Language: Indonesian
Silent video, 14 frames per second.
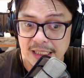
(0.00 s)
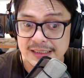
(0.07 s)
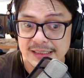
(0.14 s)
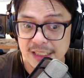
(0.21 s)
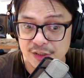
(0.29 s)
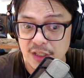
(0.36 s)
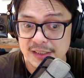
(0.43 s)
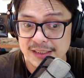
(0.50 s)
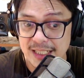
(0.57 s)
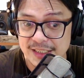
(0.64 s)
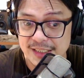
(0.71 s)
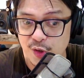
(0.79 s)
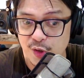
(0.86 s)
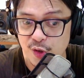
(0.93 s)
Satu
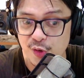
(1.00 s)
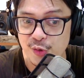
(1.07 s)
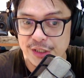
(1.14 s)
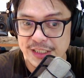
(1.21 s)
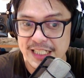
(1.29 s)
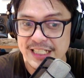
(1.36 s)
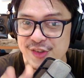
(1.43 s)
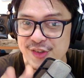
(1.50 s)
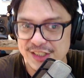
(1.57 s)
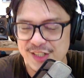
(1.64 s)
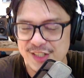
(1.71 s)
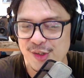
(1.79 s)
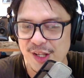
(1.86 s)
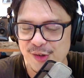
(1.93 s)
salah satu juga Koki jaran juga
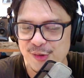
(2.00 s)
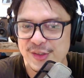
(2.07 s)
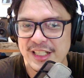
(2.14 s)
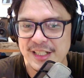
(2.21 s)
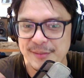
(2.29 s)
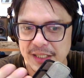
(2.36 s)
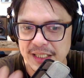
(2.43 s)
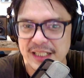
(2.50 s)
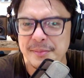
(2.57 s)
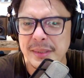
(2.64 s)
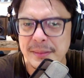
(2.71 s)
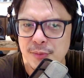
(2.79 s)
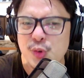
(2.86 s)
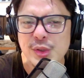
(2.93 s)
seru lagunya lebih
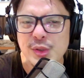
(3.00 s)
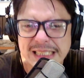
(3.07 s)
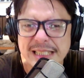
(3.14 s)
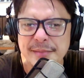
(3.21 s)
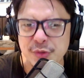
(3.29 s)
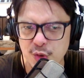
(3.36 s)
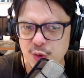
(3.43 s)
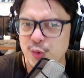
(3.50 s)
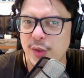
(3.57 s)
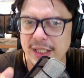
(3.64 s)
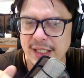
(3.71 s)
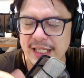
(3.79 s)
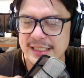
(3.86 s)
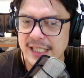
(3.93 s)
lebih bluesy menurut gue
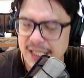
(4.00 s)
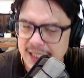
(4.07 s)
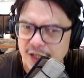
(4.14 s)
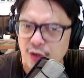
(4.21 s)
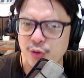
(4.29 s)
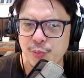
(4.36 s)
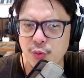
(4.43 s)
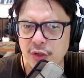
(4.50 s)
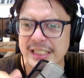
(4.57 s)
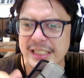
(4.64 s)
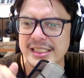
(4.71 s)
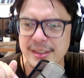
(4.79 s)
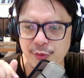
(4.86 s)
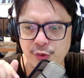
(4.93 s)
ya guys ya karena chord
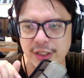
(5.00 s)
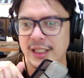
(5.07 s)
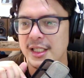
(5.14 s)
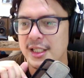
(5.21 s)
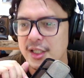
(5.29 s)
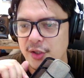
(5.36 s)
progression mungkin.